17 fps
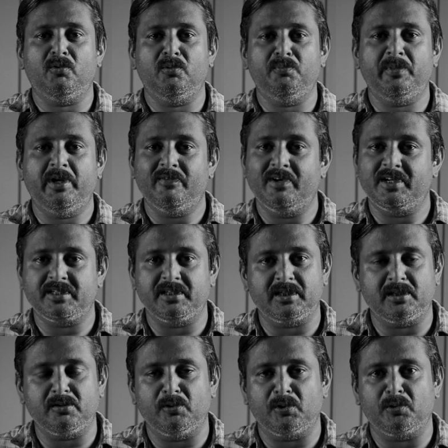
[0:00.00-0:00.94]
உண்மை
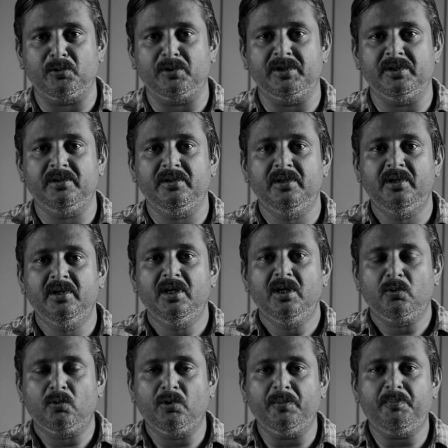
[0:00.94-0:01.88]
வெளிச்சத்துக்கு வரும் அது
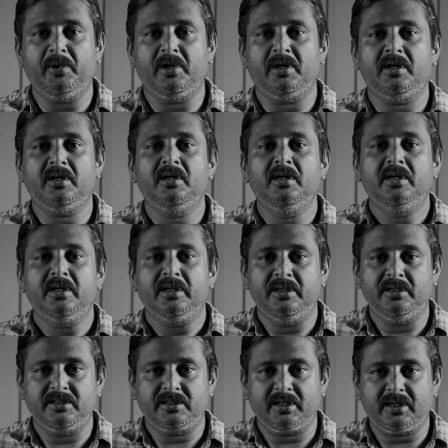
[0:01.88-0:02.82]
குறிப்பாக
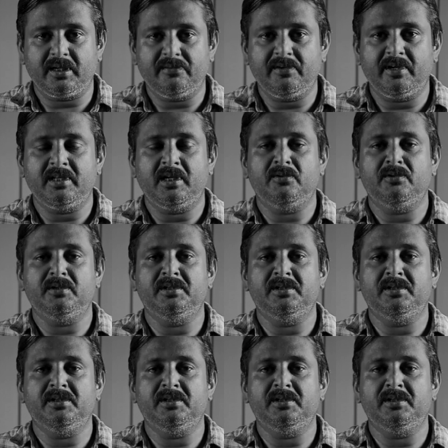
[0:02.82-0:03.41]
இந்த சர்க்கரை வியாதியில்